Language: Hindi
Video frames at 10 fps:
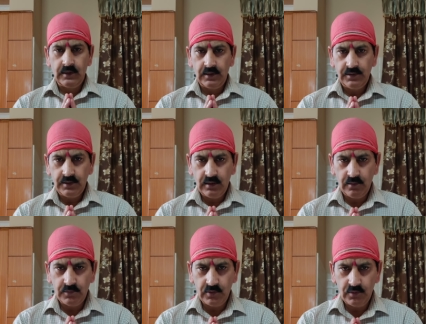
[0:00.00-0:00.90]
जय श्री
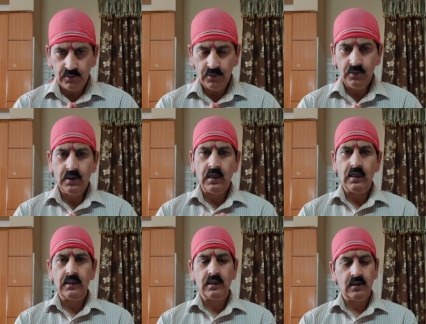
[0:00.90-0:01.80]
राम दोस्तों
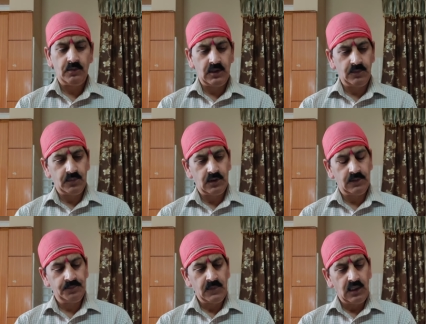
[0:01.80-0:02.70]
आज कर मैन
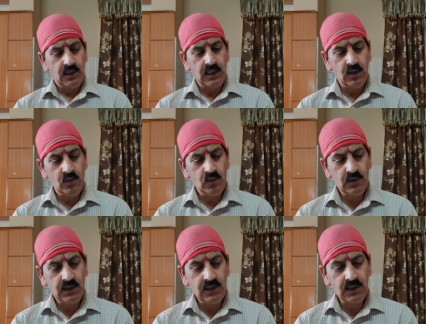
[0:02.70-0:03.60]
पाठ कहू
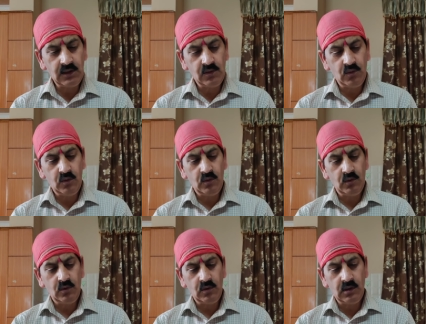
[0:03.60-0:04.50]
ते कछु
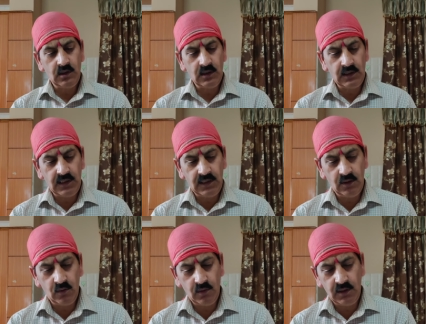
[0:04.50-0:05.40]
दुख घटी
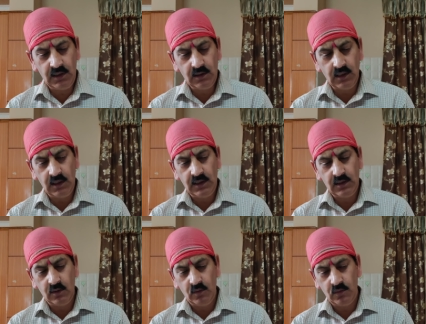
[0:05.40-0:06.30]
होई काही
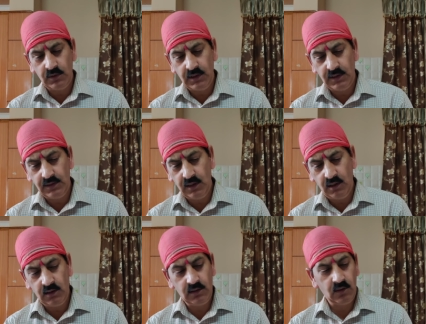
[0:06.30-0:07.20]
कहूँ जे
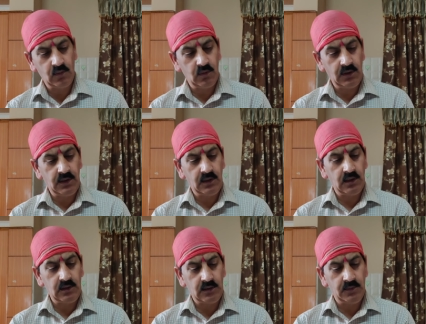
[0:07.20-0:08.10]
जानन कोई
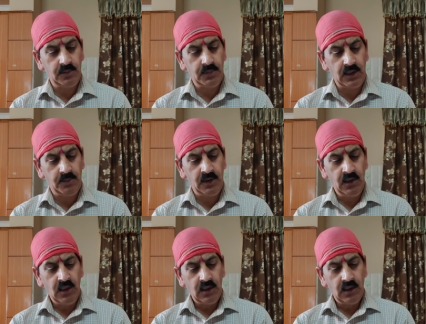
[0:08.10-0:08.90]
तत्व प्रेम